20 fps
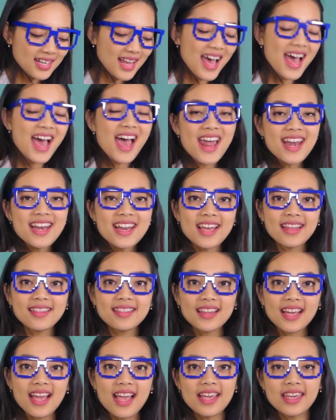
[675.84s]
Dan yang
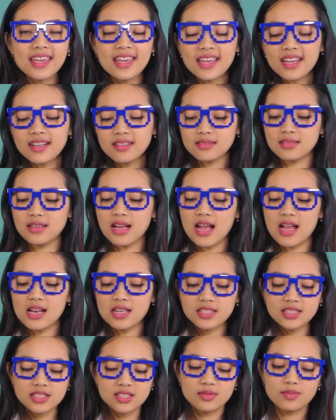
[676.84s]
terakhir,
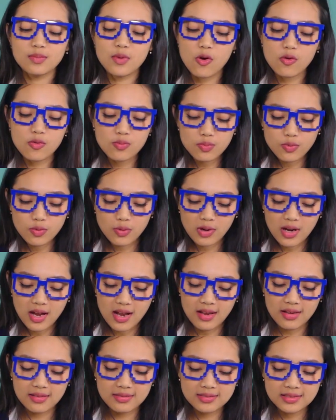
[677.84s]
Kalis mau
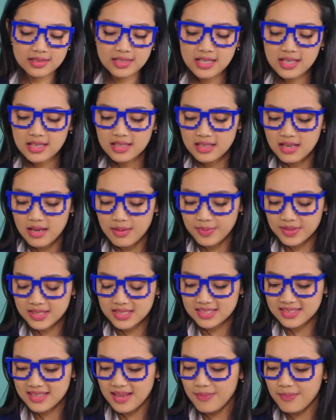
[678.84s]
buka.
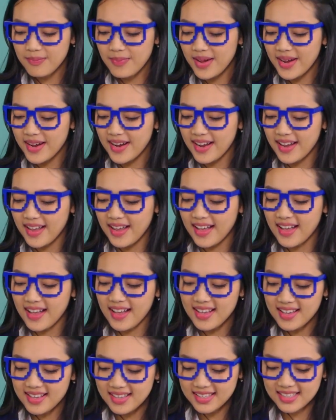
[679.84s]
Dapat siapa
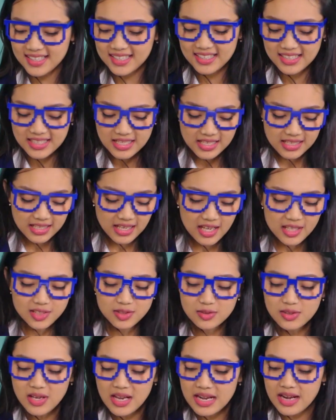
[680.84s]
ya?
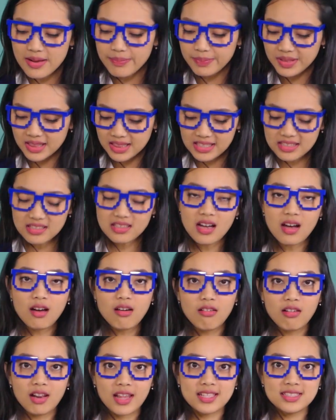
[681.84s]
Kalis sudah dapat tiga
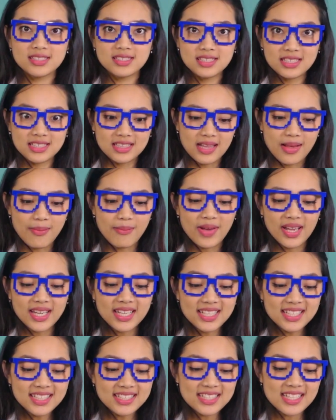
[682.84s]
koleksi. Tambah
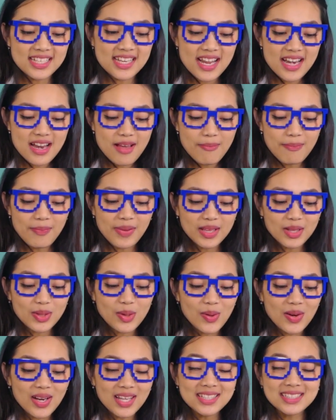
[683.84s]
ini jadi ada empat
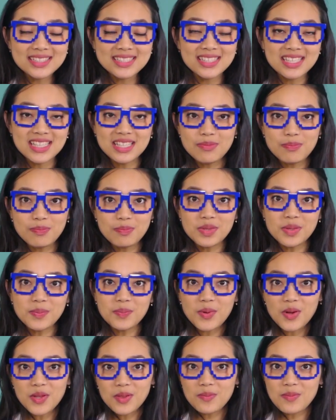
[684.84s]
koleksi
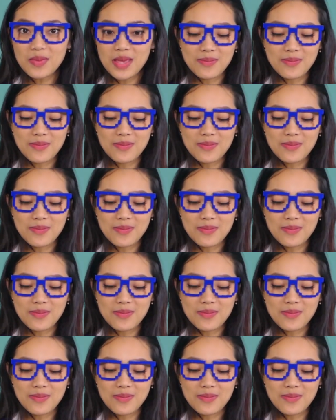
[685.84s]
Pivot